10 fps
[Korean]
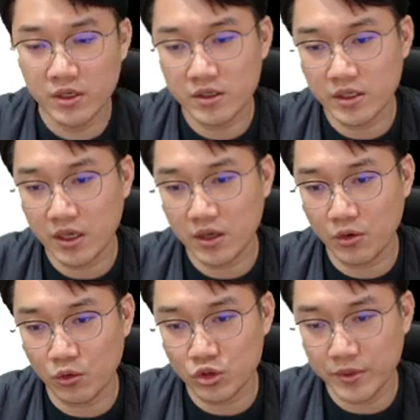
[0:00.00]
이렇게
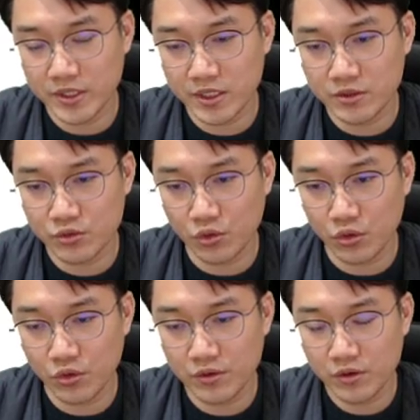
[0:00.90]

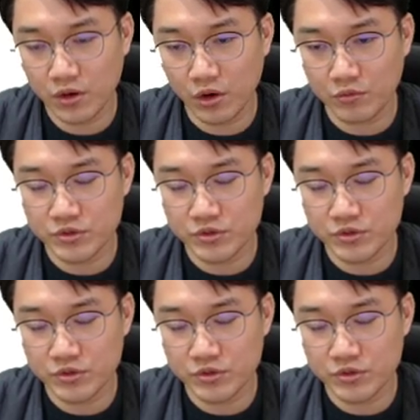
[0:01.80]
오토매틱으로 어,